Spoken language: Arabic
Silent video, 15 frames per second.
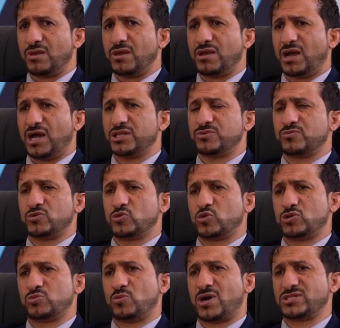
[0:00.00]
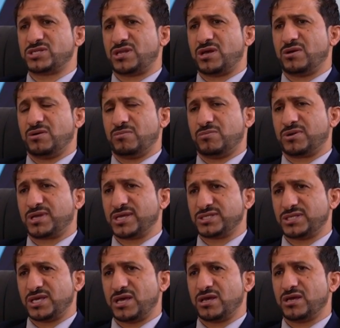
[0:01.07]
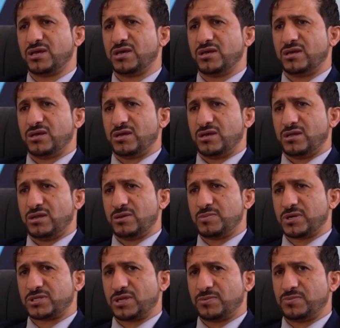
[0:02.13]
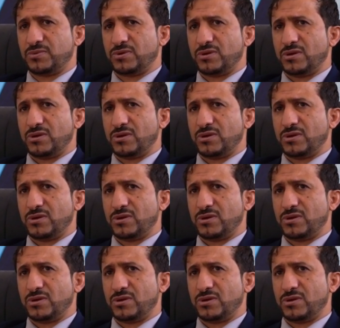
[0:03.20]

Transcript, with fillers: هي عدم وجود موازنة مركزية للمكتب